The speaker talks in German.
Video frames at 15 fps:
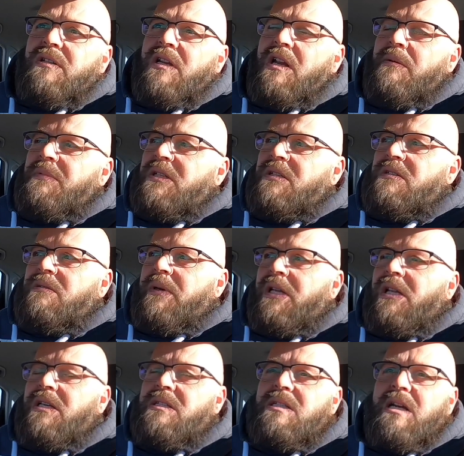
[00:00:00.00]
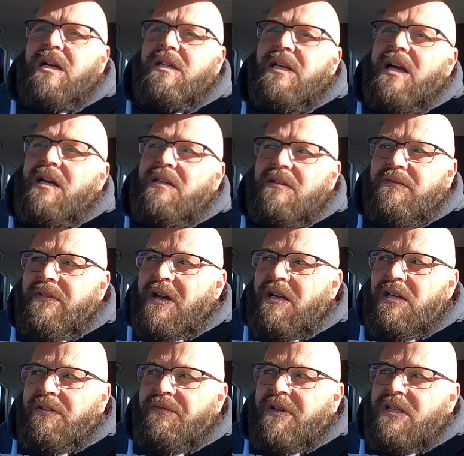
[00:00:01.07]
Und dann habe ich dann zum Händler gesagt, ja, der
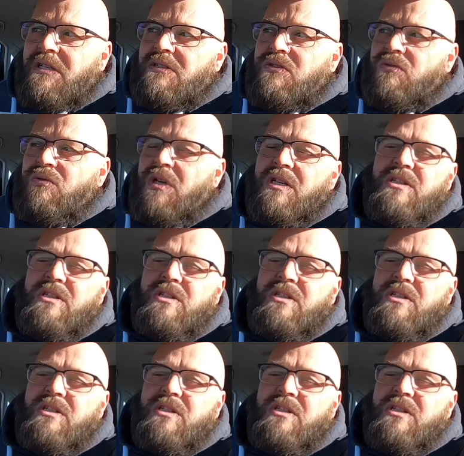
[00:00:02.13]
Wagen, der fährt ganz gut.